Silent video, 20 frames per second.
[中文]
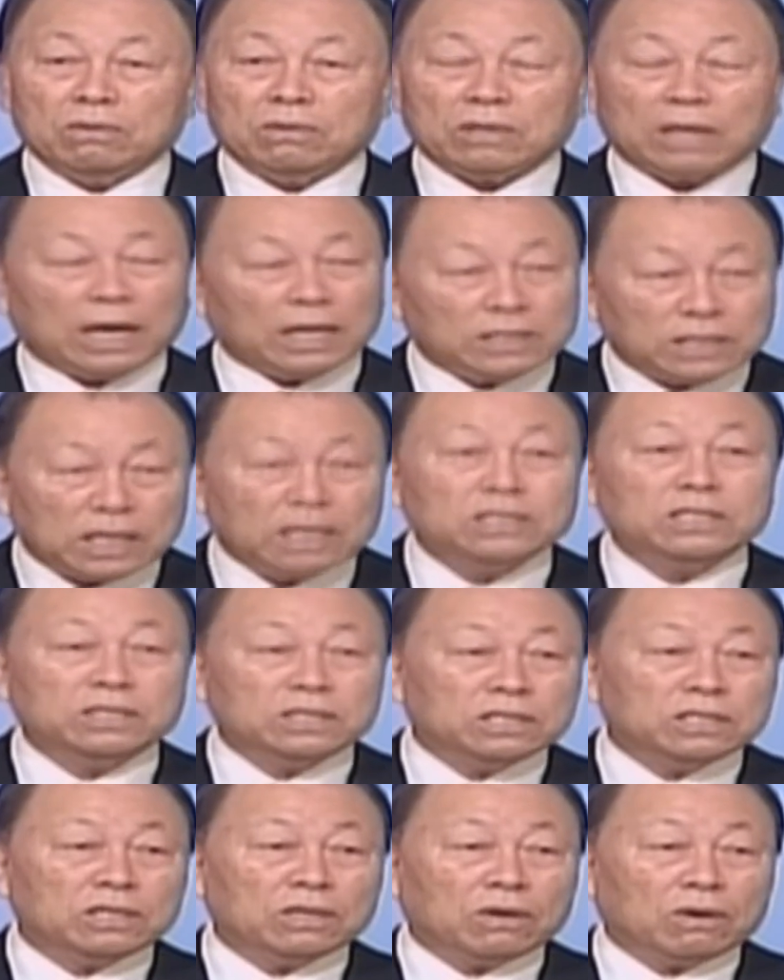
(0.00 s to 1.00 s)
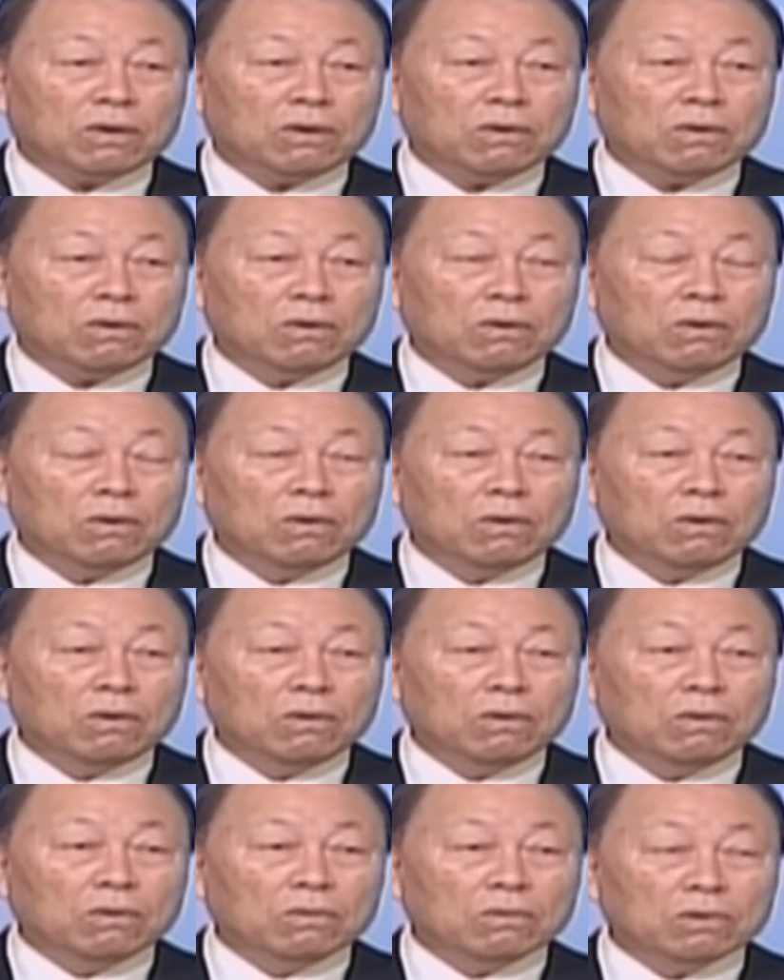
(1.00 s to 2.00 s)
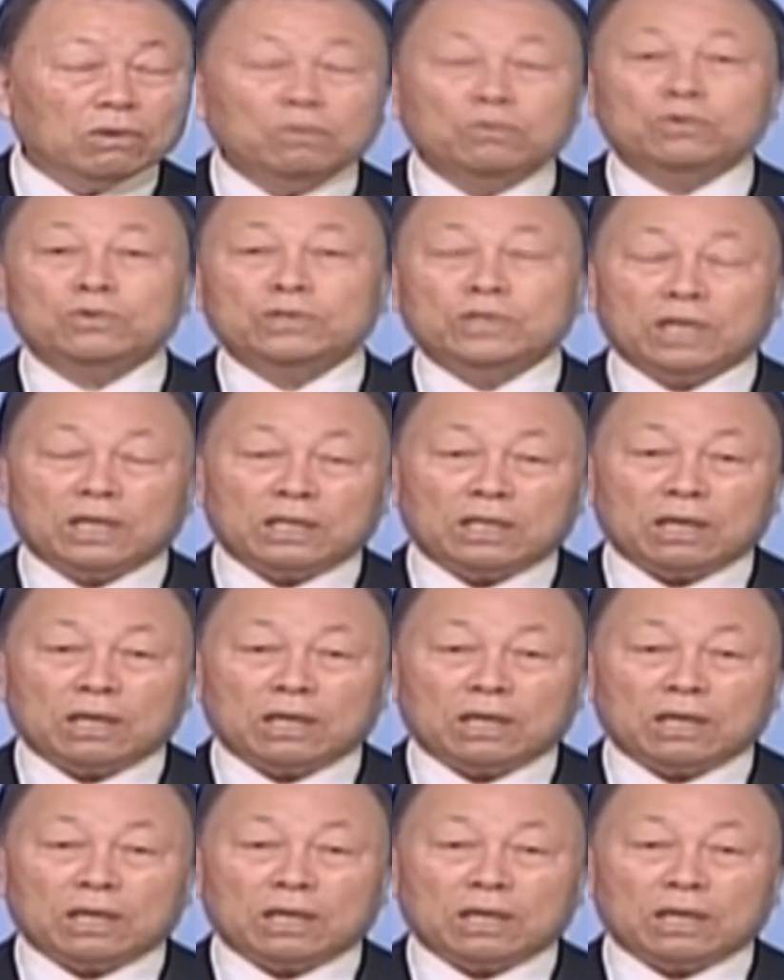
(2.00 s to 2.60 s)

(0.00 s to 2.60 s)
犯罪的人离开基督。